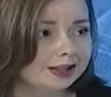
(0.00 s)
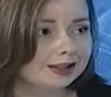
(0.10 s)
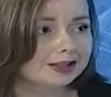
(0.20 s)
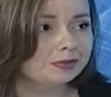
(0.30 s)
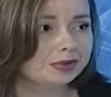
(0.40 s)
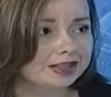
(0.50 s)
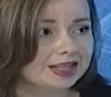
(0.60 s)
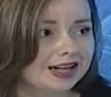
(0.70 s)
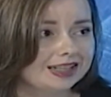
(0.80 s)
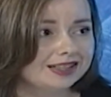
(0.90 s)
да,
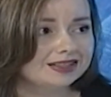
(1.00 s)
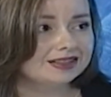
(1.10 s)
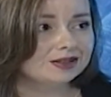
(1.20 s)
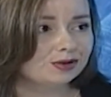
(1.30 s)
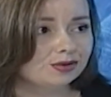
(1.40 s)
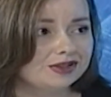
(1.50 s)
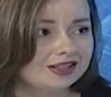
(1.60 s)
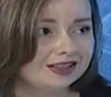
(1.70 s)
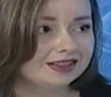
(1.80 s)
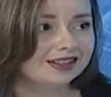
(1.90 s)
специалисты,
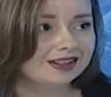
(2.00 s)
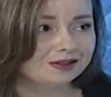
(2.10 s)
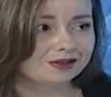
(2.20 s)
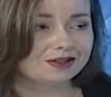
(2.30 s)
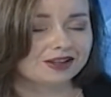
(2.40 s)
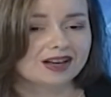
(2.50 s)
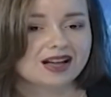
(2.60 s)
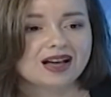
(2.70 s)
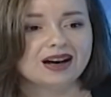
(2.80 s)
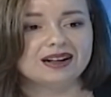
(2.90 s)
студенты, которые
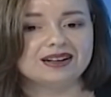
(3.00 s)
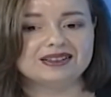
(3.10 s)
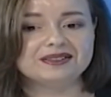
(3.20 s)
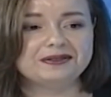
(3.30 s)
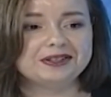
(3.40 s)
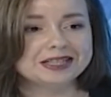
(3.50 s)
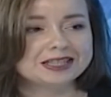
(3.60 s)
э, видят